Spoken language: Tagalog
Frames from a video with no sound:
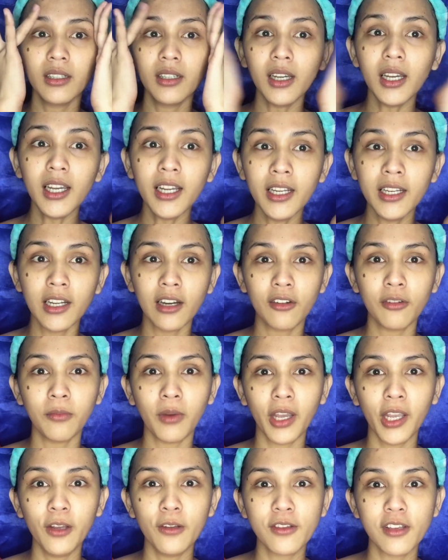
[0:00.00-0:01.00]
Ah,
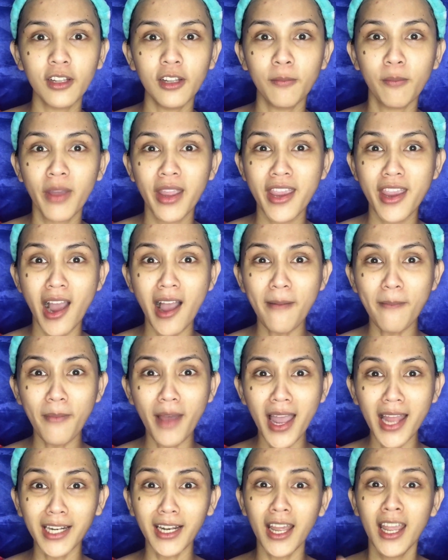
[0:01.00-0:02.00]
Kumakaingon sila
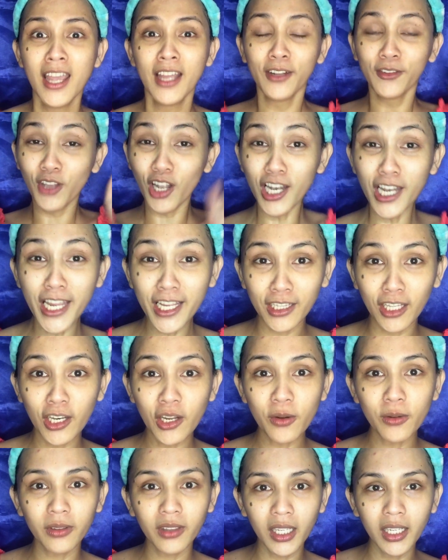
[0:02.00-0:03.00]
mayaman! Dali,
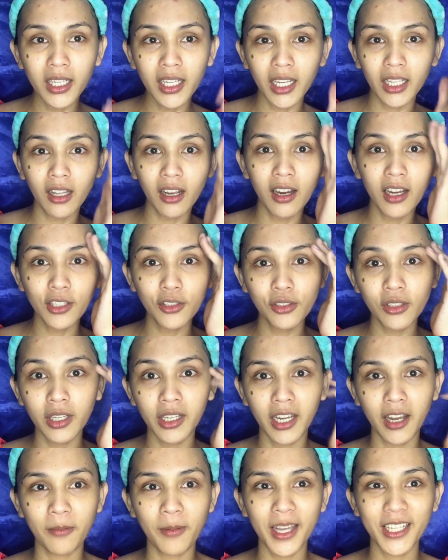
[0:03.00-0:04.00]
dali, unta ni kidagan siya
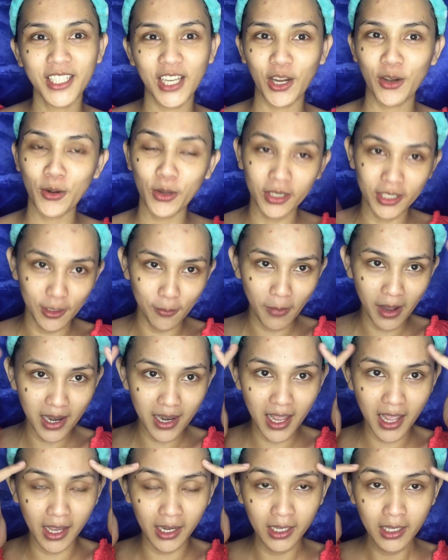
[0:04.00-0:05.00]
ni Kavay. Charot, diba
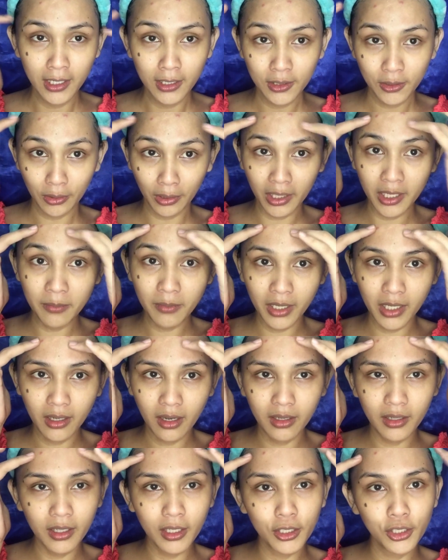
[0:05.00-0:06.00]
lang? So kanina mga
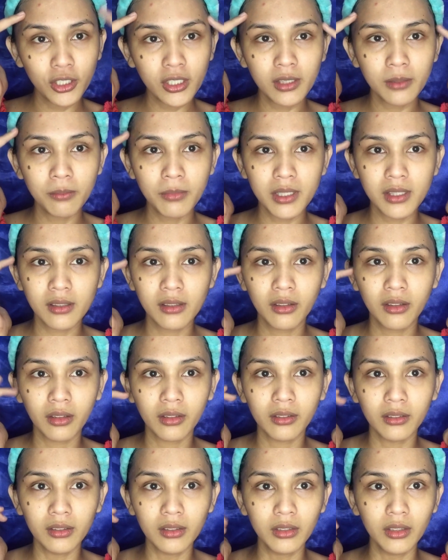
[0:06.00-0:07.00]
ingani na chismis
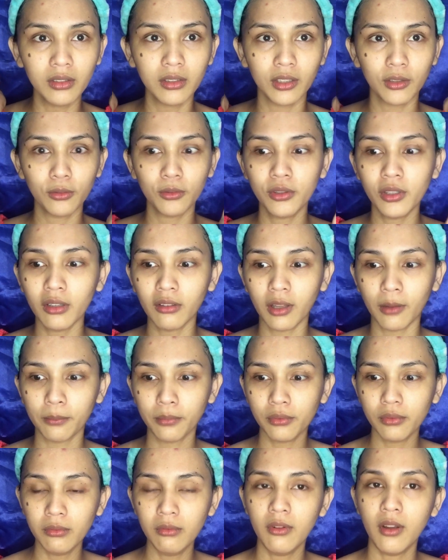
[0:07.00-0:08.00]
doy. Uh, ito dyan,
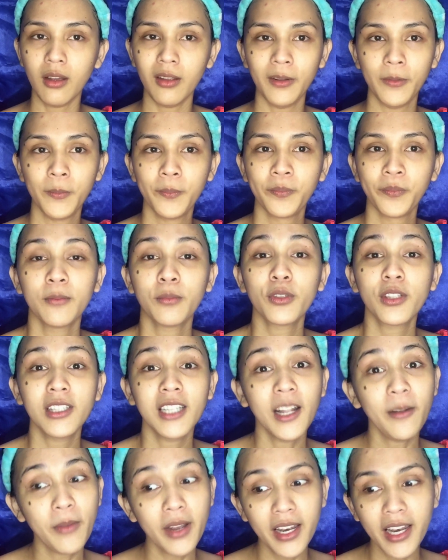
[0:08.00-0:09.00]
tabunan.
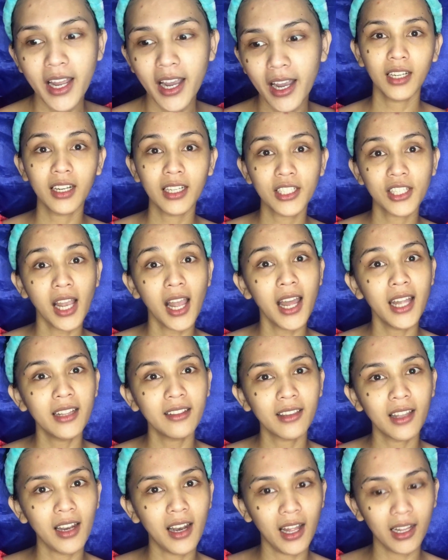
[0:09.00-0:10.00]
Puslan man na,
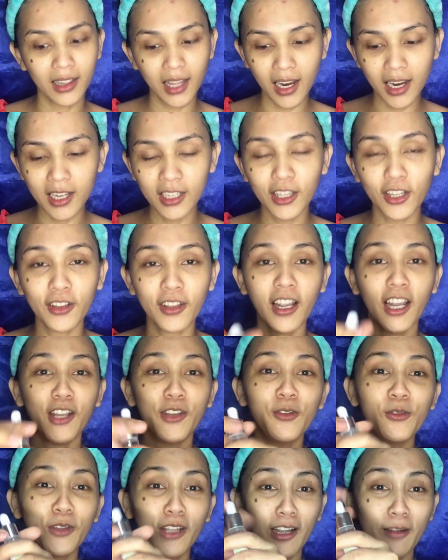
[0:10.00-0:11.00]
nagasyahan ta na, tagan ta
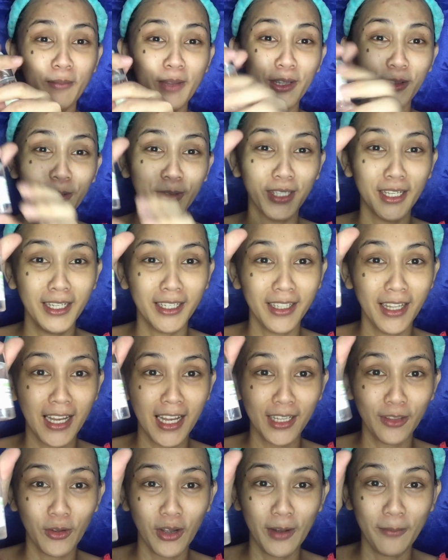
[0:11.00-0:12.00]
tagayuda, gamito ta rin
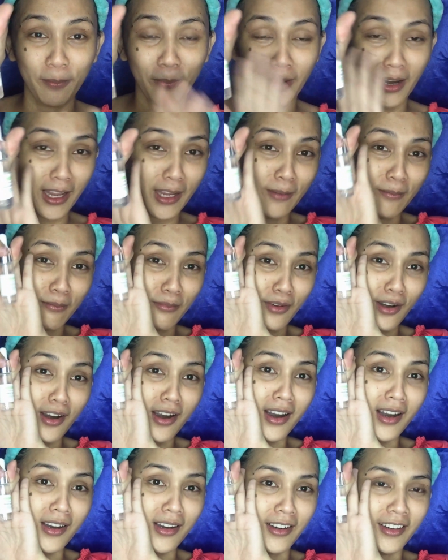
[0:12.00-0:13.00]
ato ang
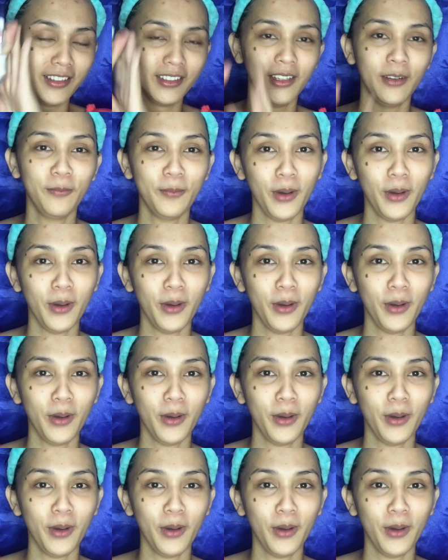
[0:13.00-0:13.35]
primer.